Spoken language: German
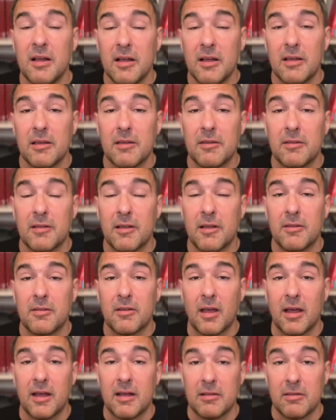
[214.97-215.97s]
ist es
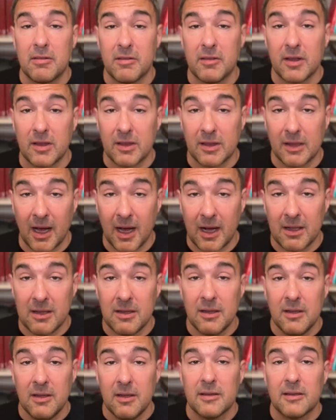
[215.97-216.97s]
ein Signal,
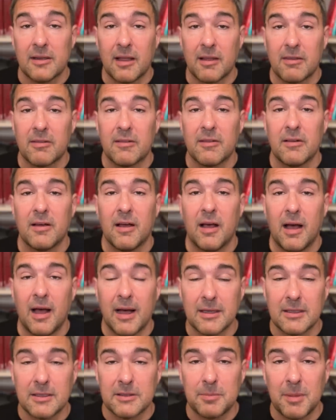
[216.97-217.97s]
das
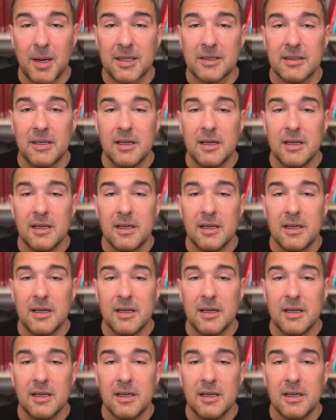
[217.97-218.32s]
Angst macht,